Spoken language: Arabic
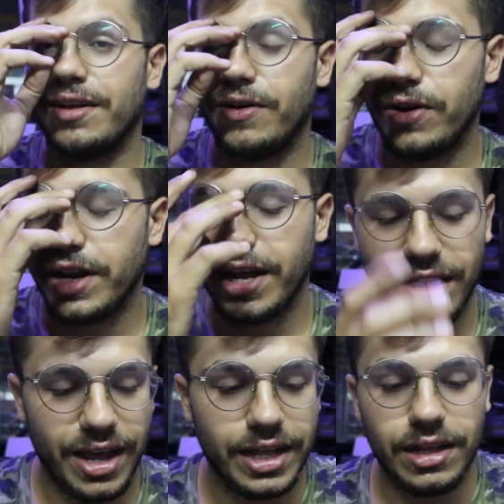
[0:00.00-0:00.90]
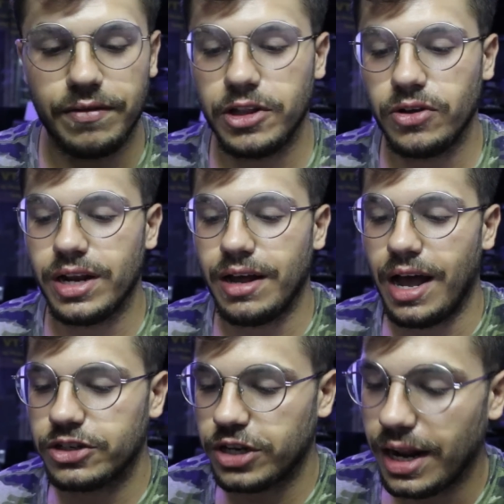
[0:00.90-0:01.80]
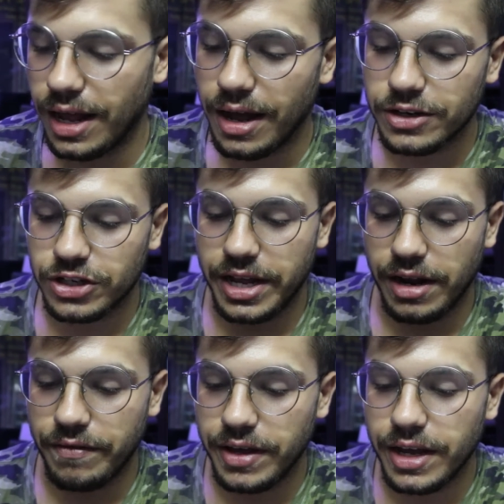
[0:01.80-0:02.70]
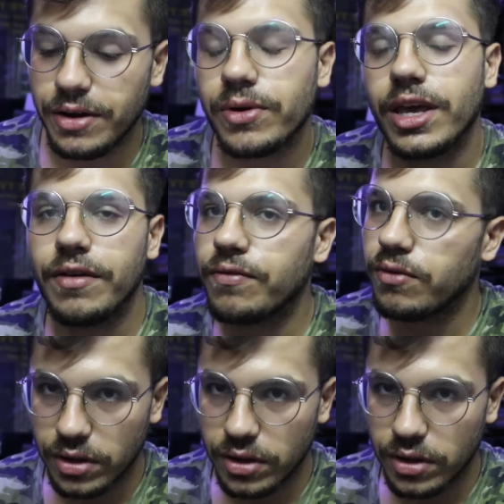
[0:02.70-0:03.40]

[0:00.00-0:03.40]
هون هيدا الفيديو أنا حاشرح شارح فيه إنه كيف